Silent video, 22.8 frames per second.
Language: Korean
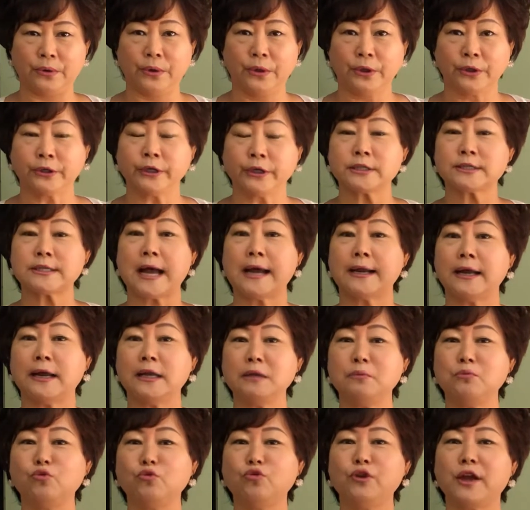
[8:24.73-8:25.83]
그래서
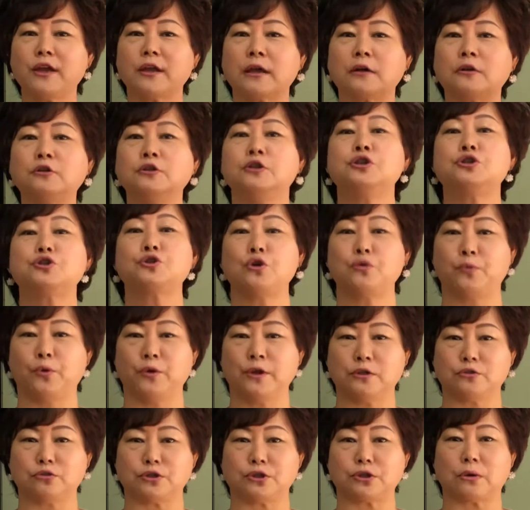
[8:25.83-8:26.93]
하나님 우리에게 그리스도를
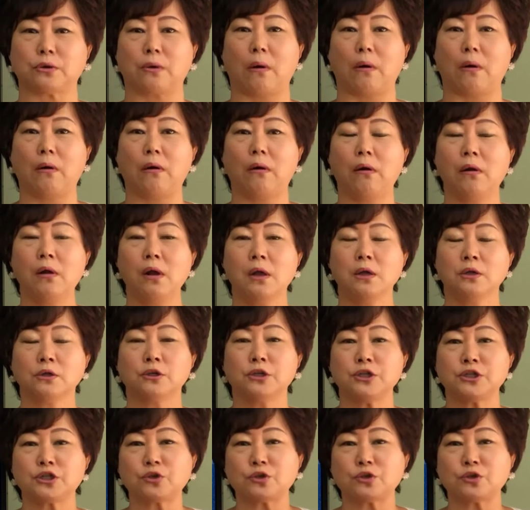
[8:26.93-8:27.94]
보내주시고 그리스도